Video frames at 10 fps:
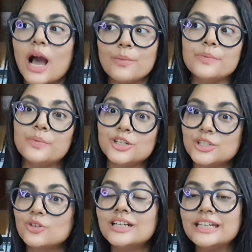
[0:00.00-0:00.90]
আমি
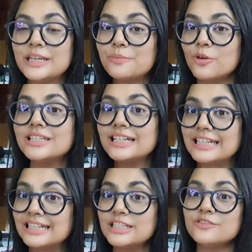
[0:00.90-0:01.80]
পার্টিকুলারলি বইটার
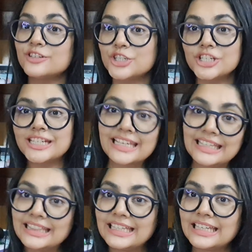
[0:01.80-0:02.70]
ইংরেজি ভার্সনটাই
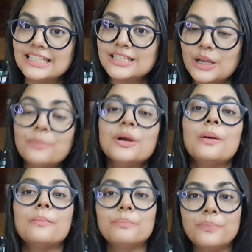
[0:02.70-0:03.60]
কিনতে গিয়েছিলাম
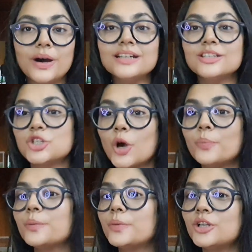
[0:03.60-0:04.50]
বাট দ্য
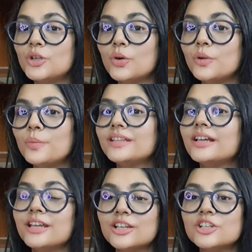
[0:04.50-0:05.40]
শপকিপার টোল্ড মি
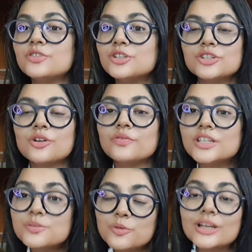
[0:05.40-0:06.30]
দ্য ইংলিশ ভার্সন অফ
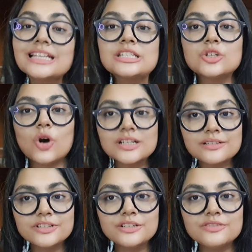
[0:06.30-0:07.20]
দিস বুক ইজ নট
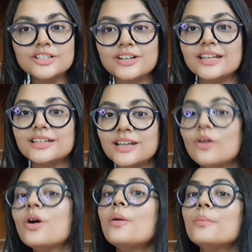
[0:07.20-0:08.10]
অ্যাভেলেবল রাইট
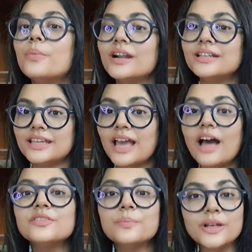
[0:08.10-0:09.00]
নাও বাট দে
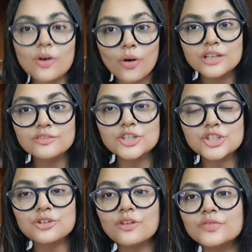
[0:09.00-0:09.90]
হ্যাভ দ্য বেঙ্গলি
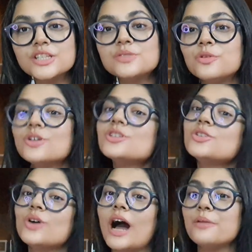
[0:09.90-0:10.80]
ভার্সন অফ দিস বুক
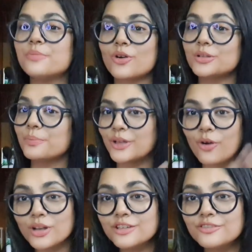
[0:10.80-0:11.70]
সো আই ব্রড
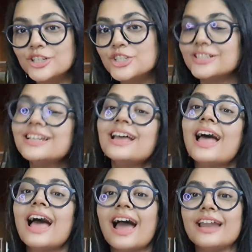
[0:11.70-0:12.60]
বেঙ্গলি ভার্সন
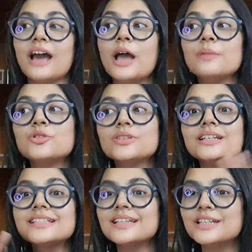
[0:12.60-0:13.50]
অ্যান্ড আই এম
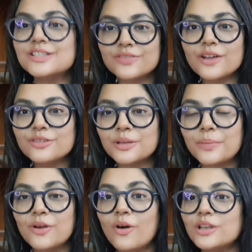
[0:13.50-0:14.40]
টোটালি স্যাটিসফাই উইথ
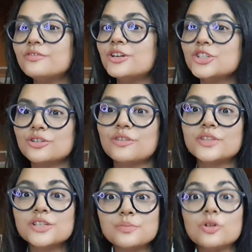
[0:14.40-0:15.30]
দ্য বেঙ্গলি ভার্সন অফ
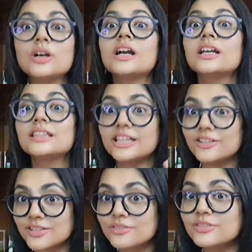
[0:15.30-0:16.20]
দিস বুক
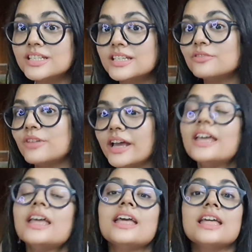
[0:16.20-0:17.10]
দের ইজ আ রিজন ওয়াই
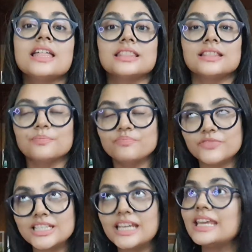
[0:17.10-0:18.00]

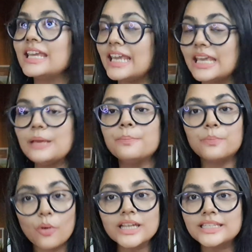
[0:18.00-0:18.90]
যে এই
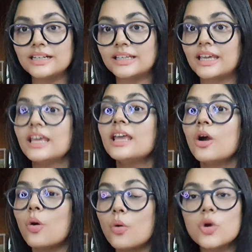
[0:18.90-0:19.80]
বইটাকে
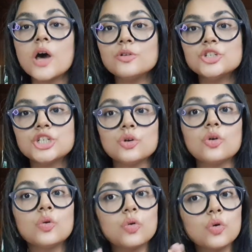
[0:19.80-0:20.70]
অরুণাভ সিংহ
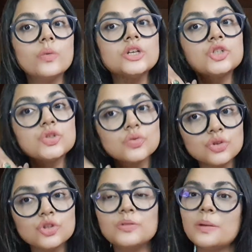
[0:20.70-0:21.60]
খুবই
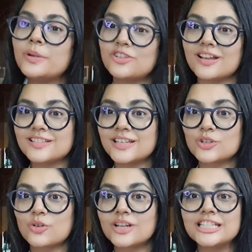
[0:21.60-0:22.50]
সুন্দরভাবে
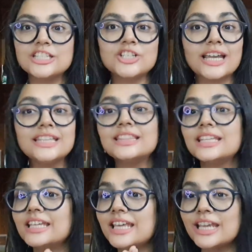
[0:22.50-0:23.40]
ট্রান্সলেট করেছেন
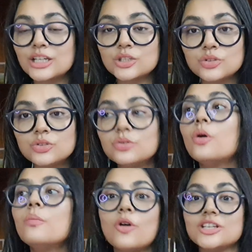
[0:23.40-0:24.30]
সাহিত্যের একটু
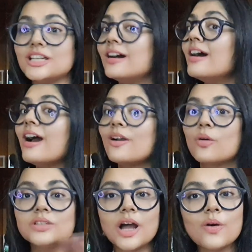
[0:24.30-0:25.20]
মজা
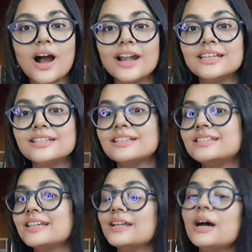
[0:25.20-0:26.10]
কোথাও হারিয়ে
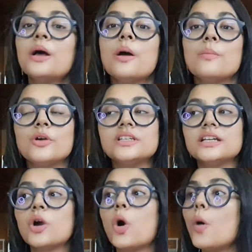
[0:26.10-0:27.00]
যাচ্ছে না
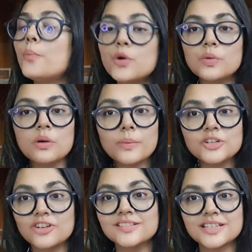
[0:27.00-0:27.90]
বইটাকে
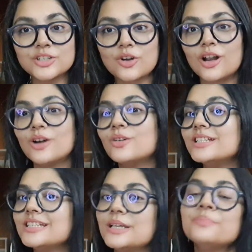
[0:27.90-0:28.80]
অপূর্বভাবে ট্রান্সলেট করা
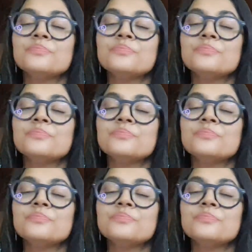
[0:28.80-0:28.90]
হয়েছে